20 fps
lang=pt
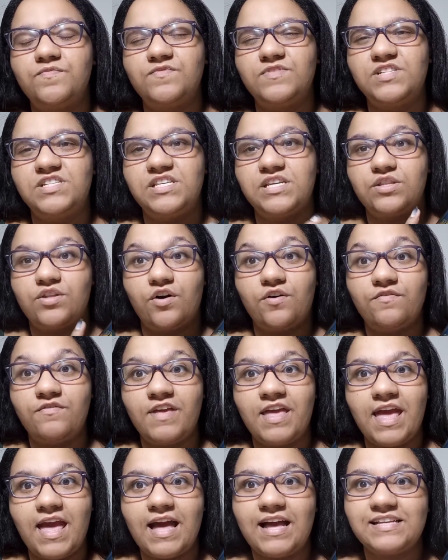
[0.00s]

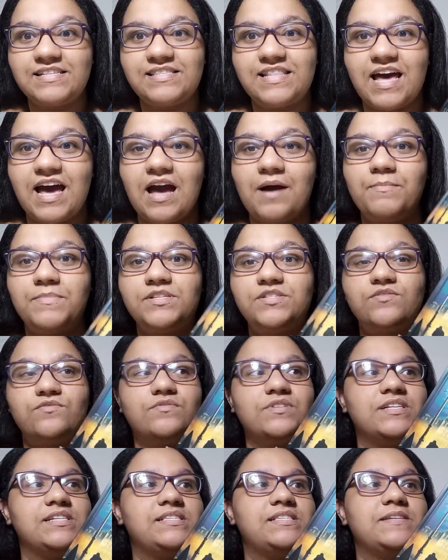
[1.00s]
R$19,00 na
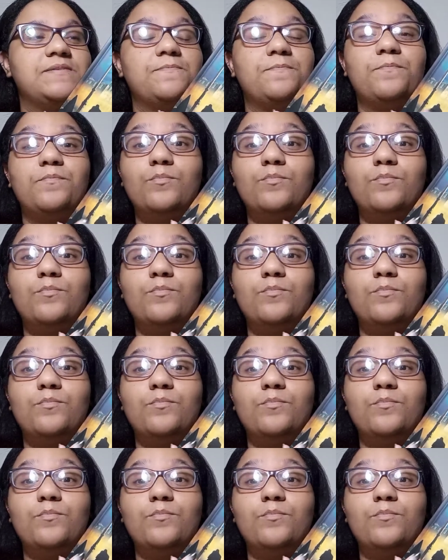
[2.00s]
Amazon e assim,